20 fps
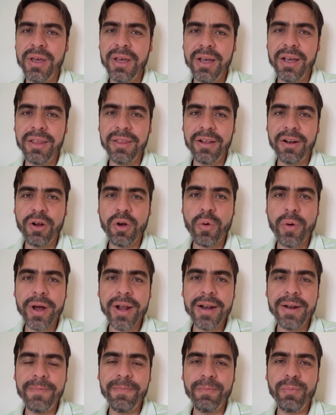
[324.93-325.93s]
en el
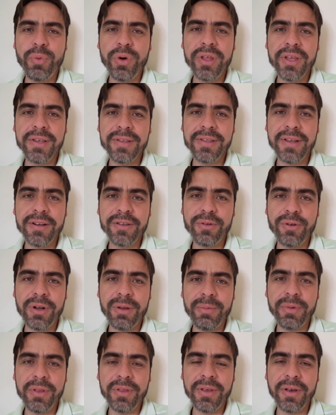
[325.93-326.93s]
cual pueda estar
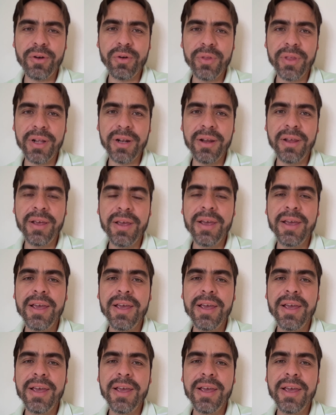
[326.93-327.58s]
solamente con Él.